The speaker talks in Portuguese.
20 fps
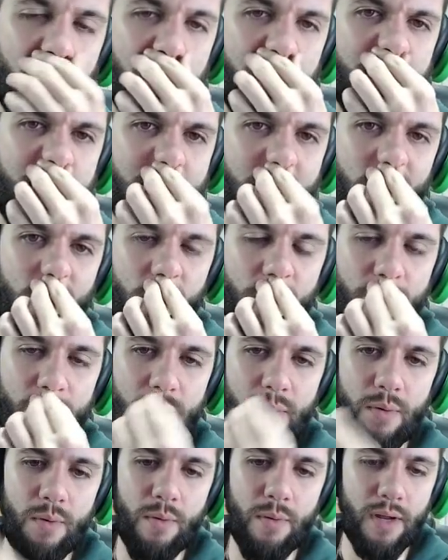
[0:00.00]
Agora
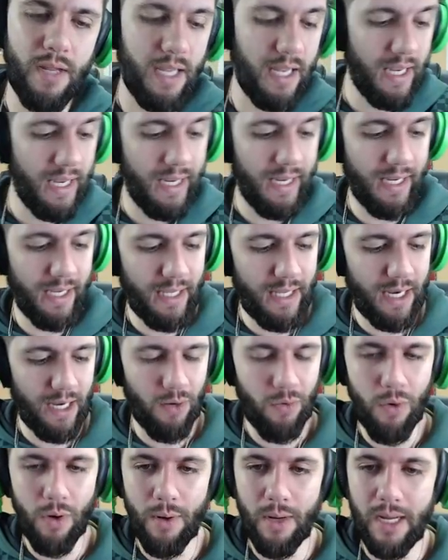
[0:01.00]
encrencou,
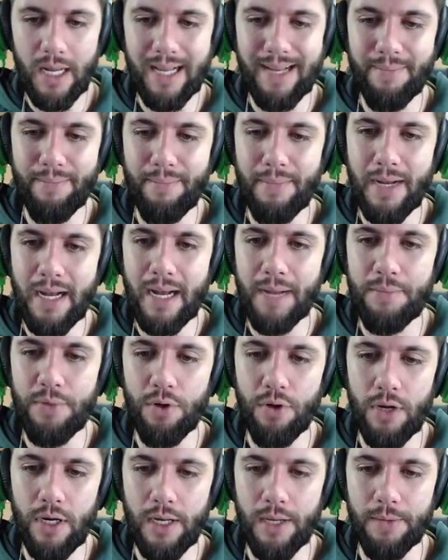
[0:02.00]
encrencou a
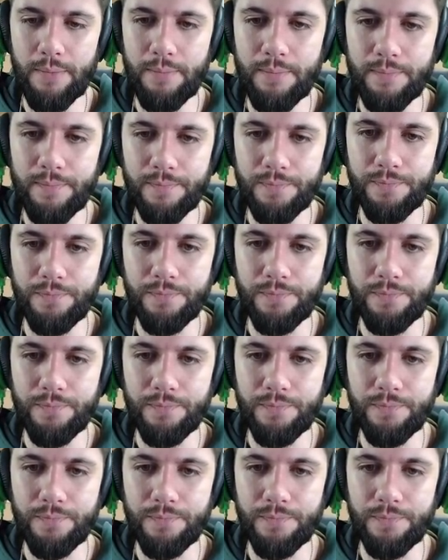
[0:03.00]
rabiola.